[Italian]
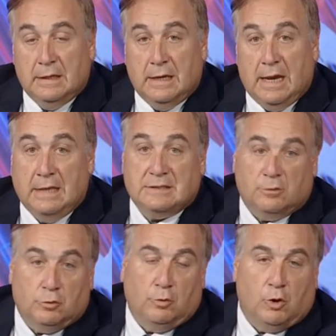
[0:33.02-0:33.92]
E in
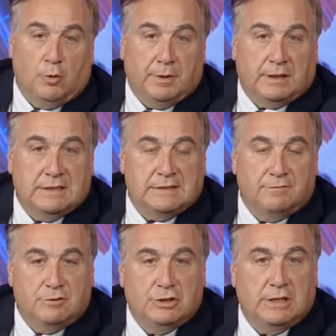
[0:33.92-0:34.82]
secondo luogo perché si
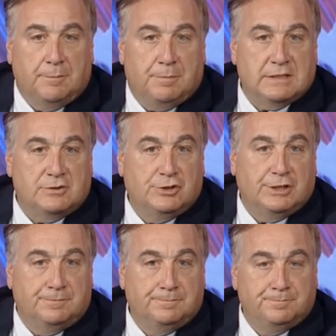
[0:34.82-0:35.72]
avvicina il PSG,